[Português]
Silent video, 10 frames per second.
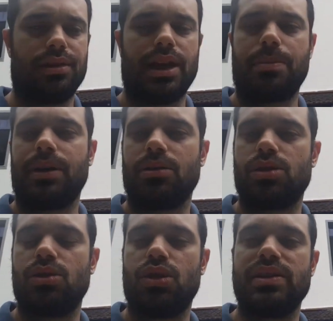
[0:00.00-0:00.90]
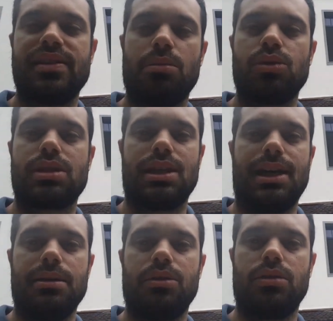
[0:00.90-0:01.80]
na época se utilizava muito
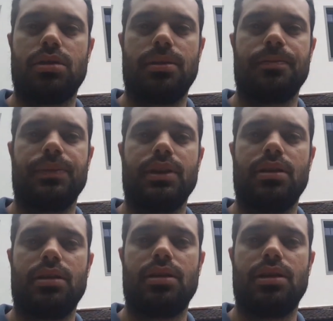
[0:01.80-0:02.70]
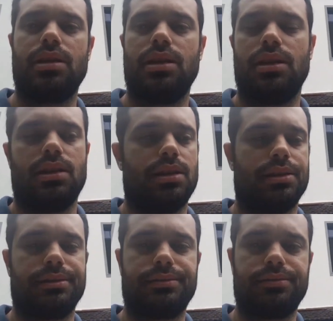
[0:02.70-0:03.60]
saibro e
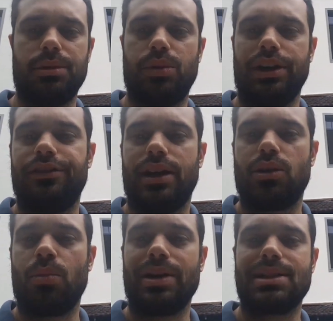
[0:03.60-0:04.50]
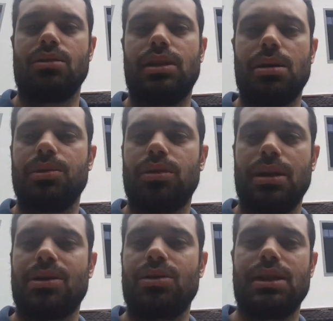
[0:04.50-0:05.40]
por aí vai. E com o passar do tempo não
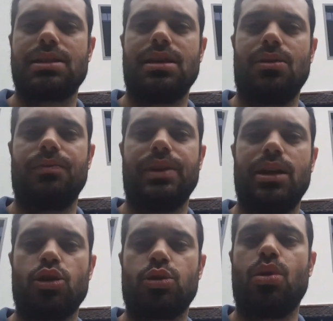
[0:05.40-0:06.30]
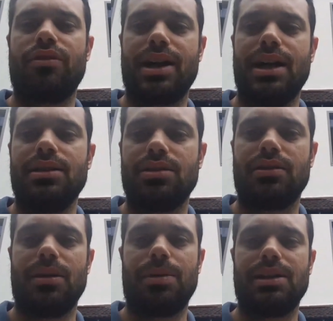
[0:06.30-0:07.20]
tem manutenção, ele aos poucos vai caindo,
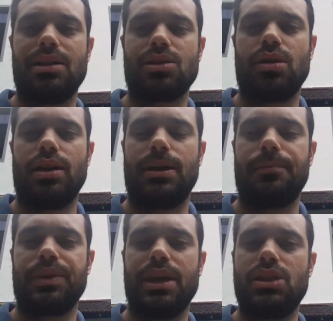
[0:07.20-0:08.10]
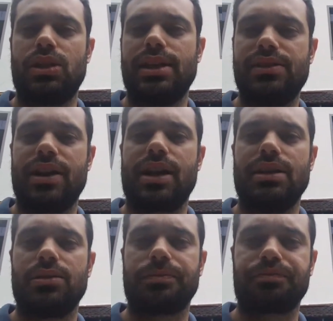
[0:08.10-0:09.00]
né? Vai perdendo sua resistência e vai
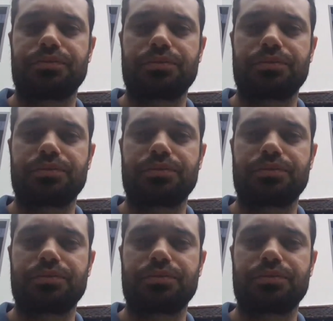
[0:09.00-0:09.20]
caindo.